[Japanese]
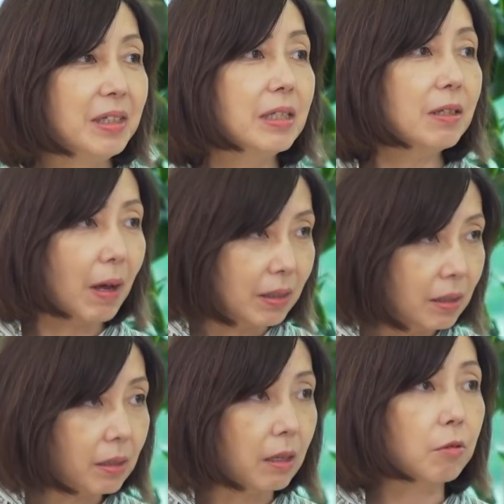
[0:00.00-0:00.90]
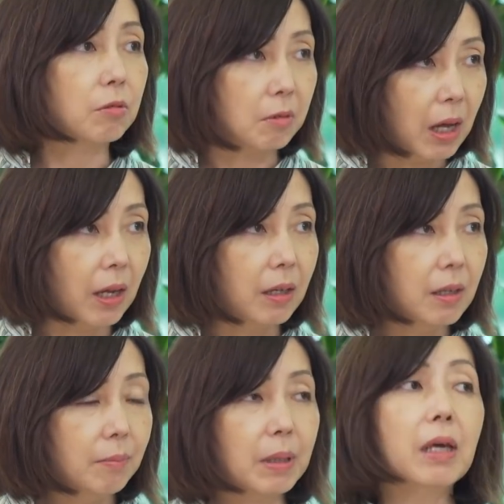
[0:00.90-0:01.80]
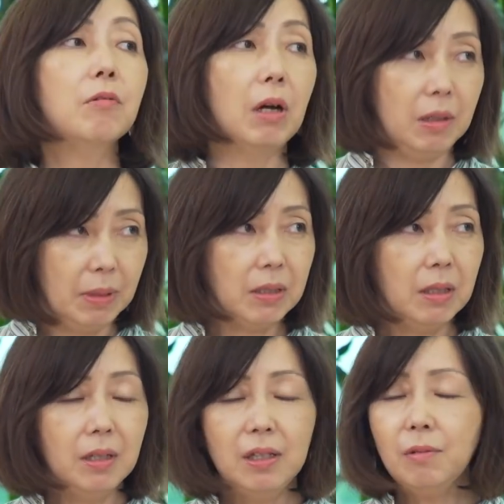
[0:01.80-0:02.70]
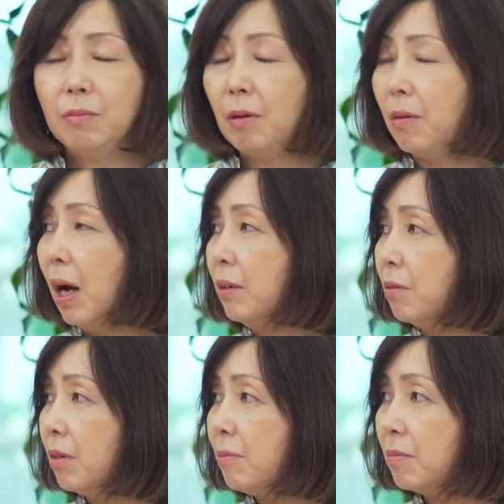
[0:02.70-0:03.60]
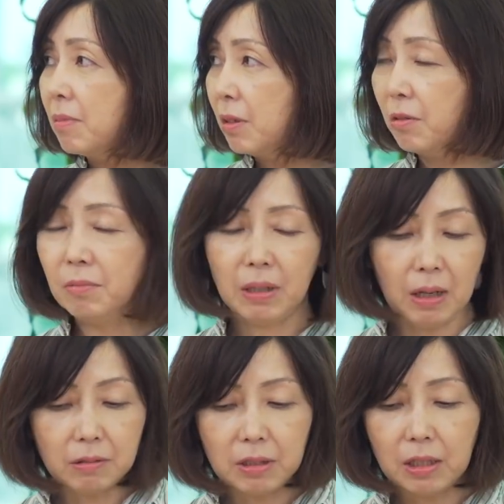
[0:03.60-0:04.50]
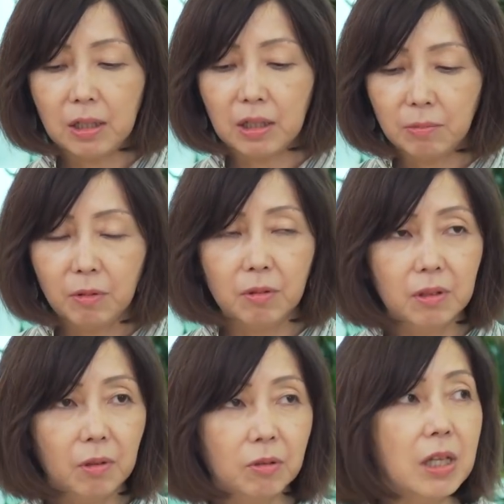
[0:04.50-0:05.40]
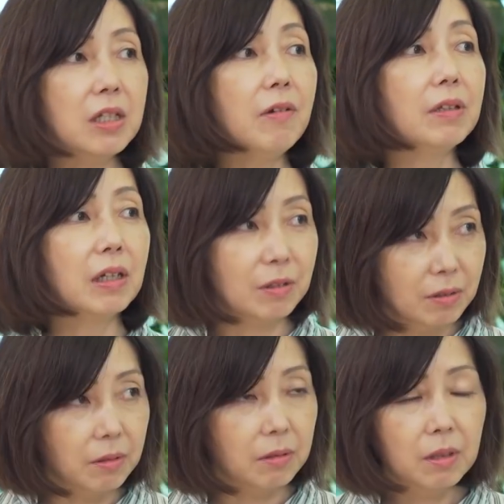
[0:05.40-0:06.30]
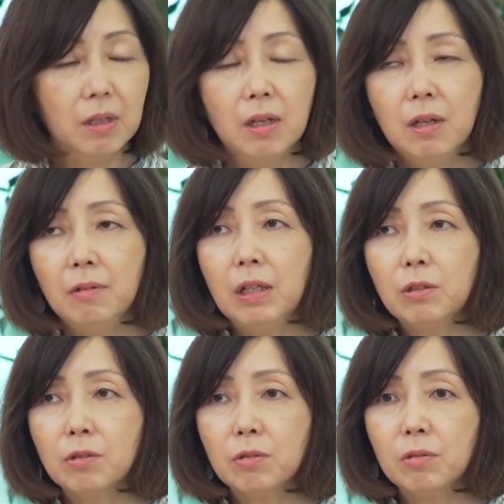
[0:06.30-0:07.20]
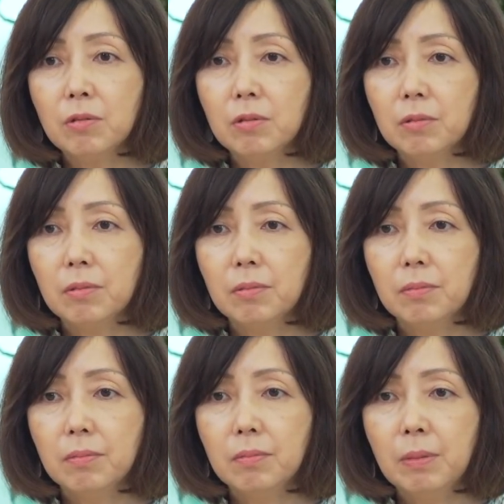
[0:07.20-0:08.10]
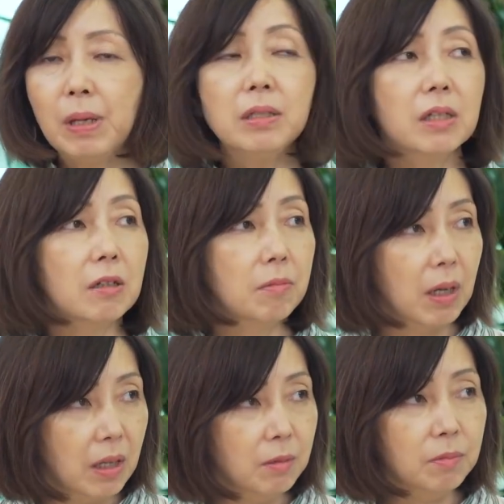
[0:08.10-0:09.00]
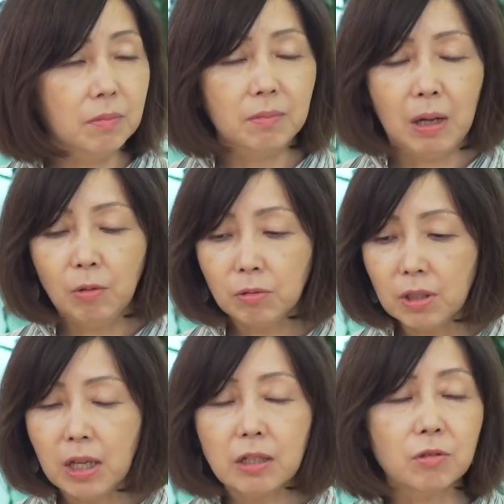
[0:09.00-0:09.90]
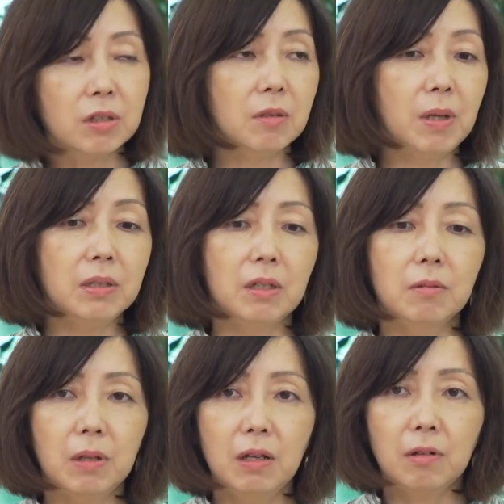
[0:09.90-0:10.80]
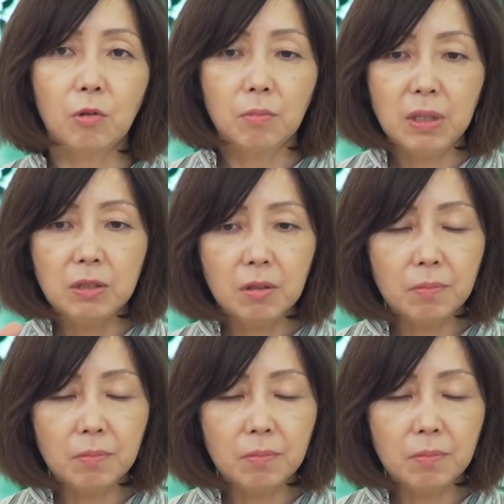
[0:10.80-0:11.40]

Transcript: 実はっていうことが、まあ、結構あります。うん、でも、まあ、あの多分今日、まあ、川口さんなんかもお世辞ではなく割とそのまあ、ベンチャーの場合、まあ、本当に成長しているベンチャーの場合はこのミッション